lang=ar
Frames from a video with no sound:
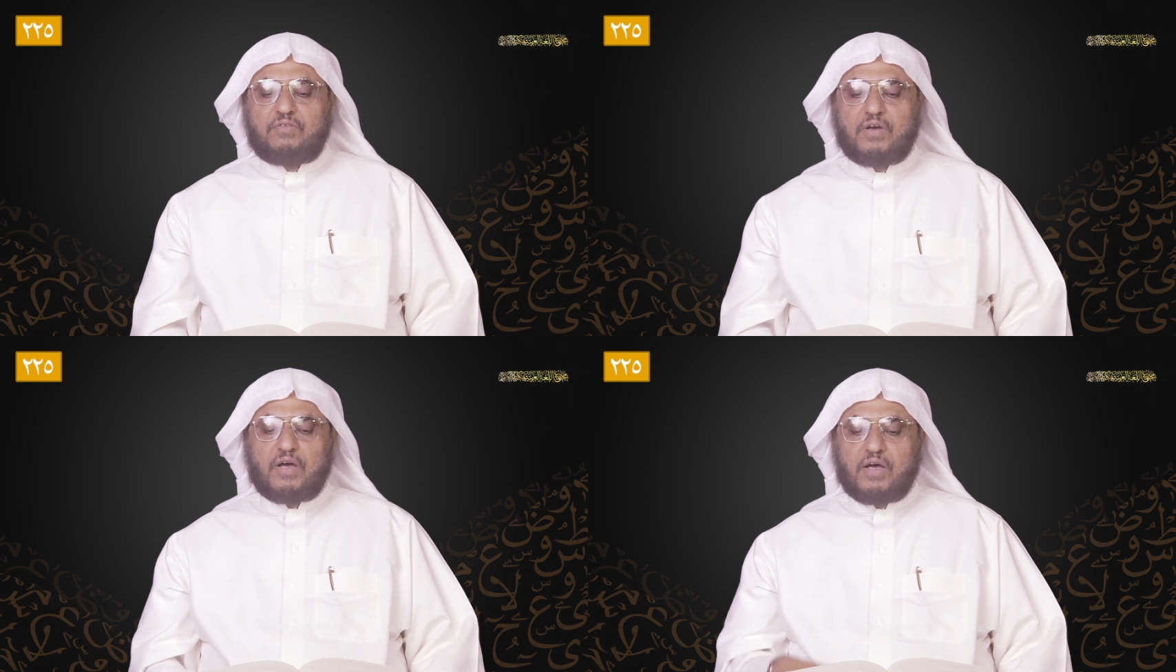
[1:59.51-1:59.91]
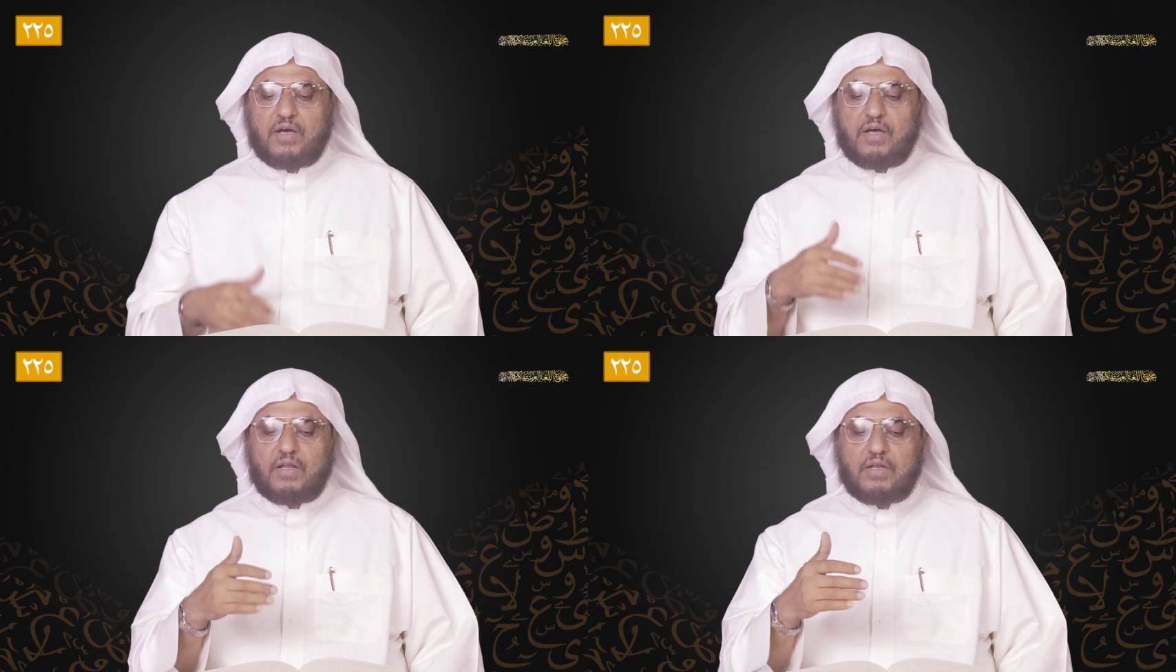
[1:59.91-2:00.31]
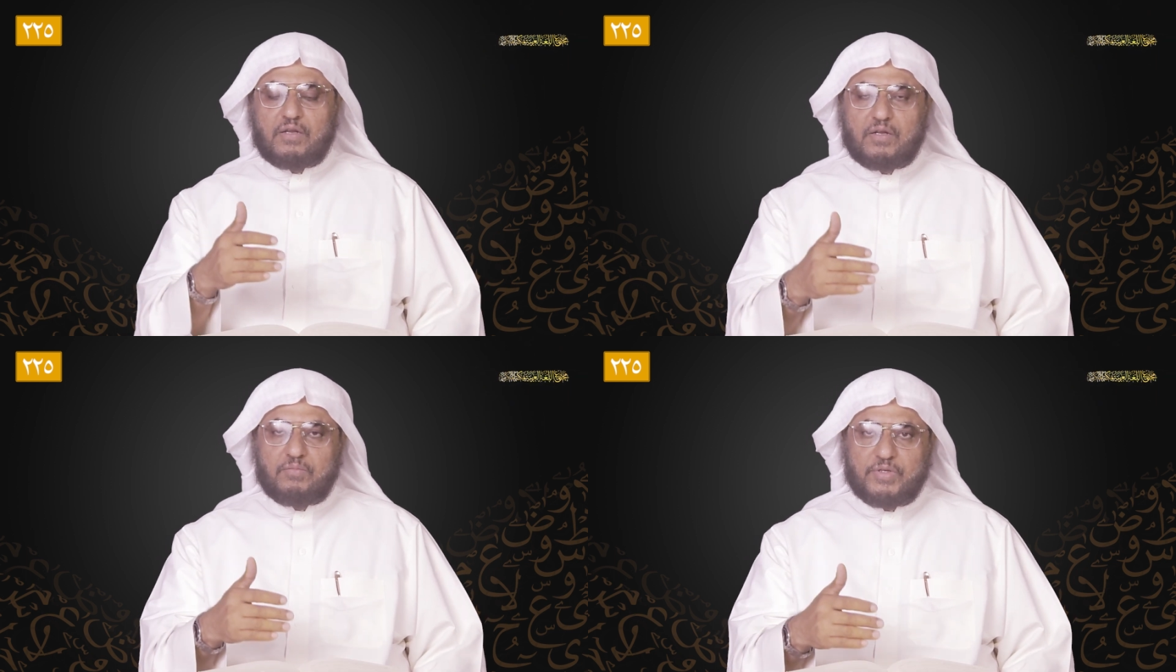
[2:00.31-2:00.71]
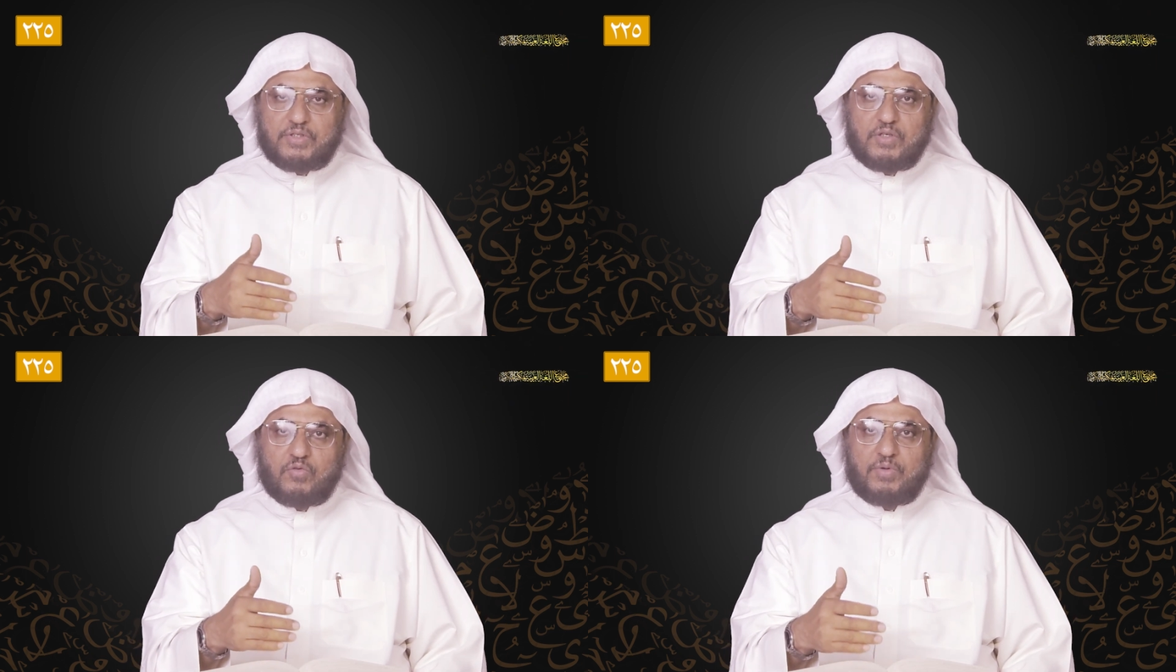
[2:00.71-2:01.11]

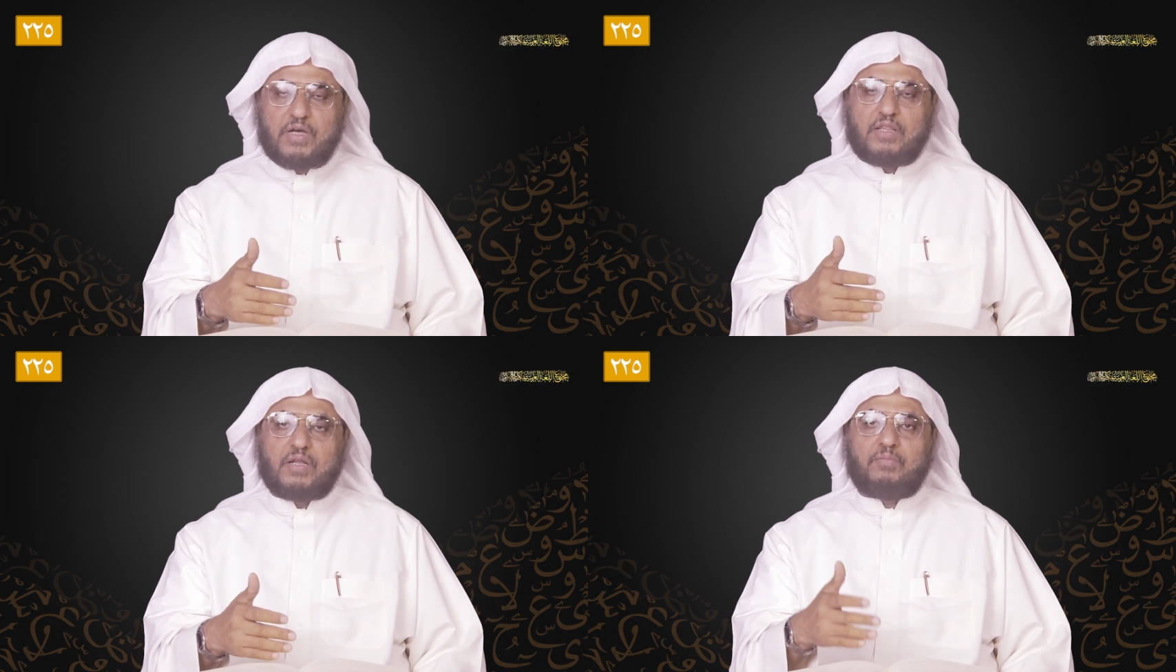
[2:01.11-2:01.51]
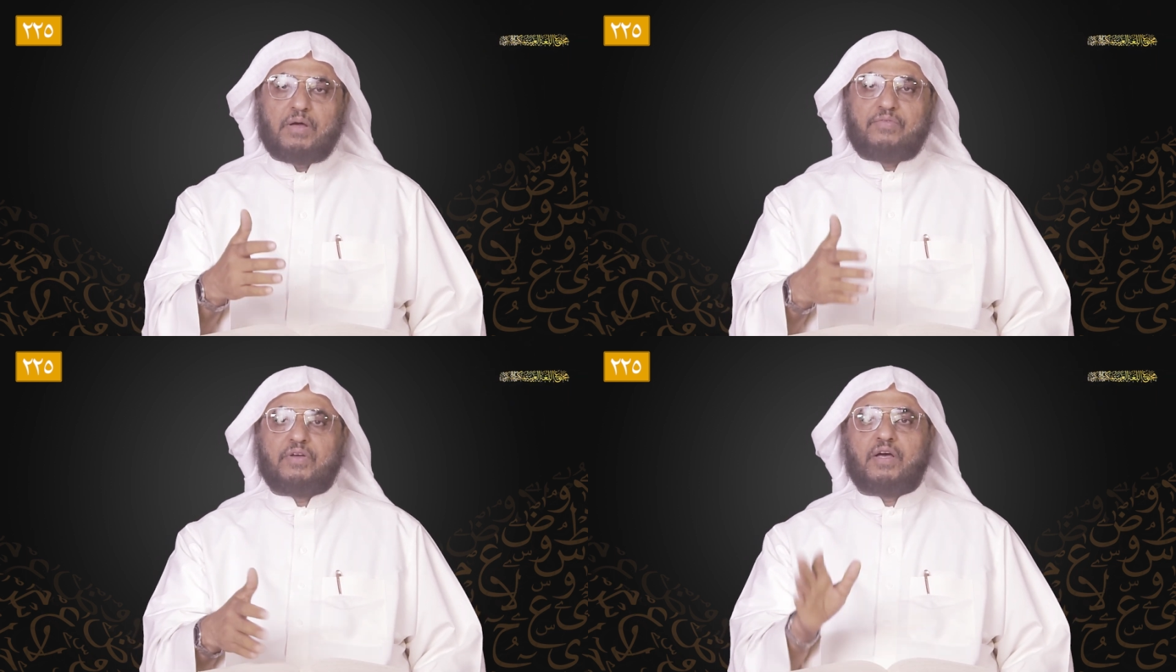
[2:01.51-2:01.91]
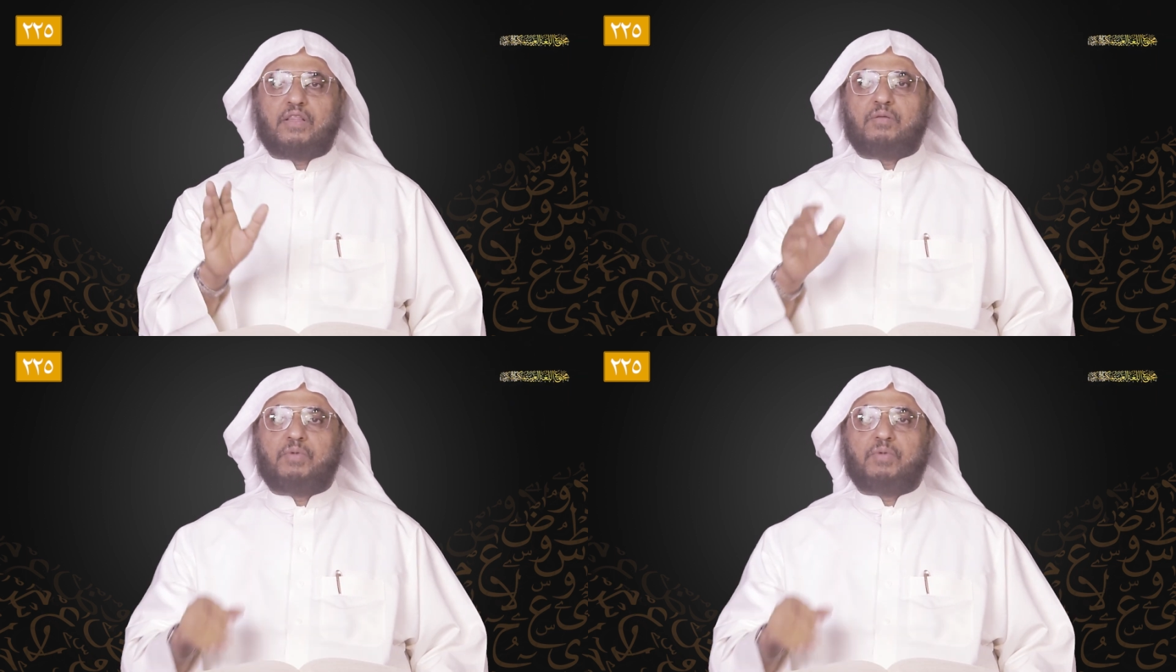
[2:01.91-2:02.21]
فالمجيء بهذا الباب في هذا